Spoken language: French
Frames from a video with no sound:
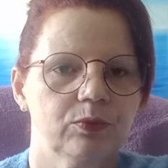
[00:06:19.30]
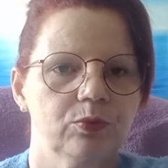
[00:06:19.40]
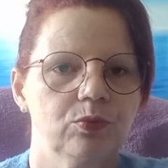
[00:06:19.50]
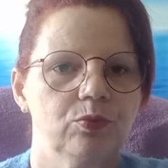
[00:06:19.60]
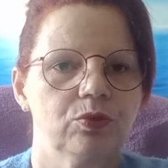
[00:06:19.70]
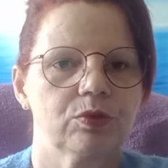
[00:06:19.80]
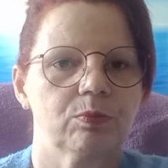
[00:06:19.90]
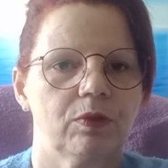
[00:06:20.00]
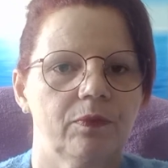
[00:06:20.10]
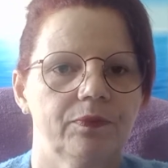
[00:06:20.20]

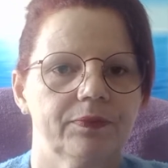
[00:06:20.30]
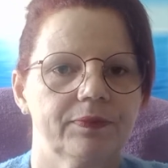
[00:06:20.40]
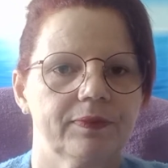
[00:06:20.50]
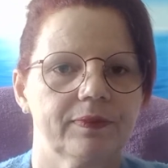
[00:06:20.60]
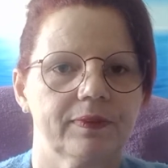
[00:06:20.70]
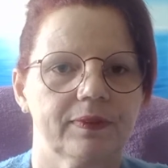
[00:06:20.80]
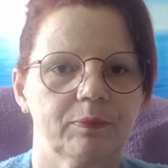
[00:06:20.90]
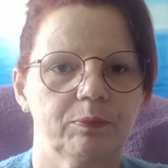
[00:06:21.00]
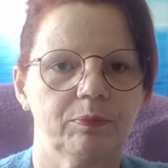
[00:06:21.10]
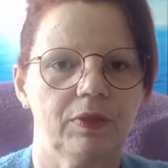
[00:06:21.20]
doucement.
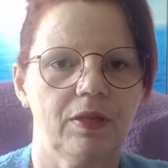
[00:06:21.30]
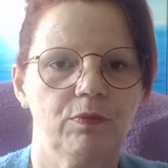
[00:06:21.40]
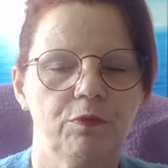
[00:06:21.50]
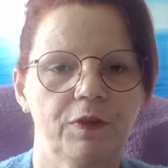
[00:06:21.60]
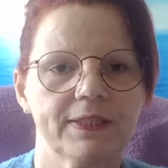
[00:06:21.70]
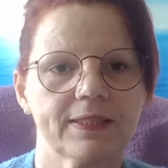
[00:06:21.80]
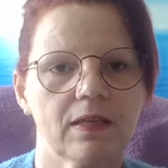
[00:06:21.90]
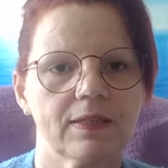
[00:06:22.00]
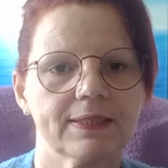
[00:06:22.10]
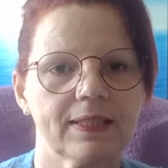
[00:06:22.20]
Vous faites ça
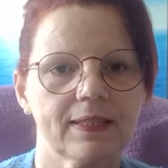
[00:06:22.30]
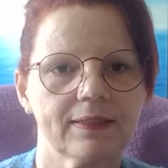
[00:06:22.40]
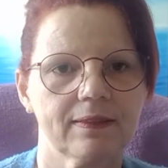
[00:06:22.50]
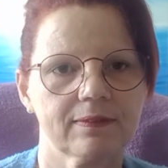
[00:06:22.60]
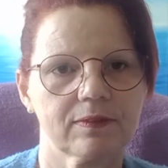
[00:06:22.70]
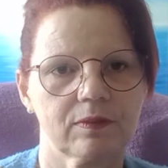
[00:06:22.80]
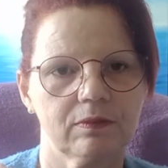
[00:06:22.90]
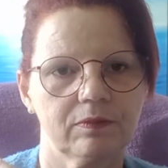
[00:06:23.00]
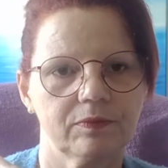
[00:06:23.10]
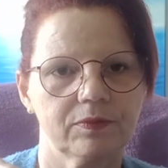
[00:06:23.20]
un certain
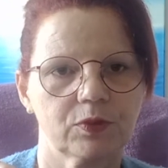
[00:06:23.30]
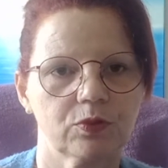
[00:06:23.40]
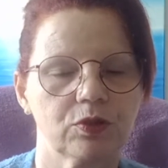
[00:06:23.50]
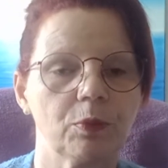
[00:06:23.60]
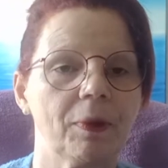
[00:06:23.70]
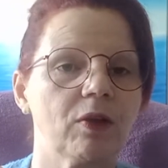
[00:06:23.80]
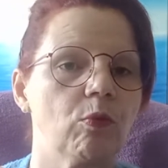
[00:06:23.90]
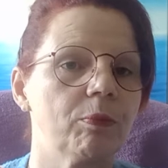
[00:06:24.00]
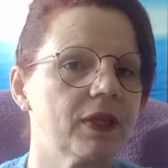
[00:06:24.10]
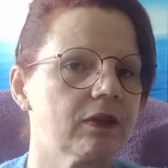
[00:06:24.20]
temps. Je ne sais pas
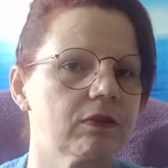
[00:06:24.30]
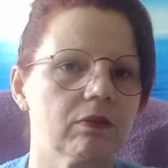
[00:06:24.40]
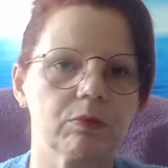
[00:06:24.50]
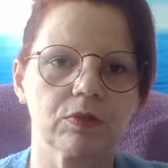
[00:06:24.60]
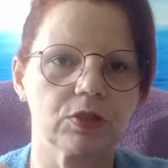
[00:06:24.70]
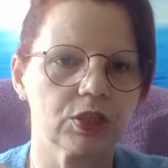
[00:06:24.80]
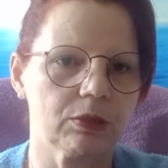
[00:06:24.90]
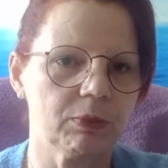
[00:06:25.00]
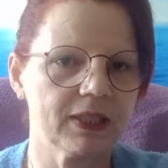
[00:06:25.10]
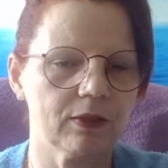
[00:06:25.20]
combien de temps, parce que j'ai
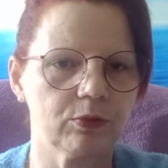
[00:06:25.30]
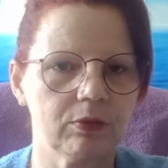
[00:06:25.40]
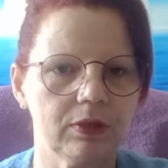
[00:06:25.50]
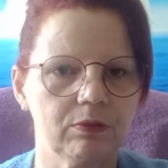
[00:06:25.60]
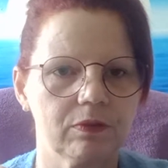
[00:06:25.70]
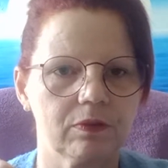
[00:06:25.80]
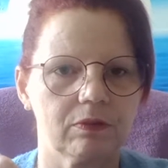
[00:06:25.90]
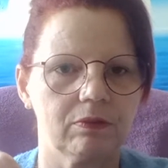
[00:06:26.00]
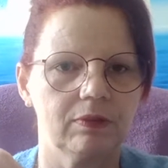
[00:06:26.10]
jamais calculé le temps.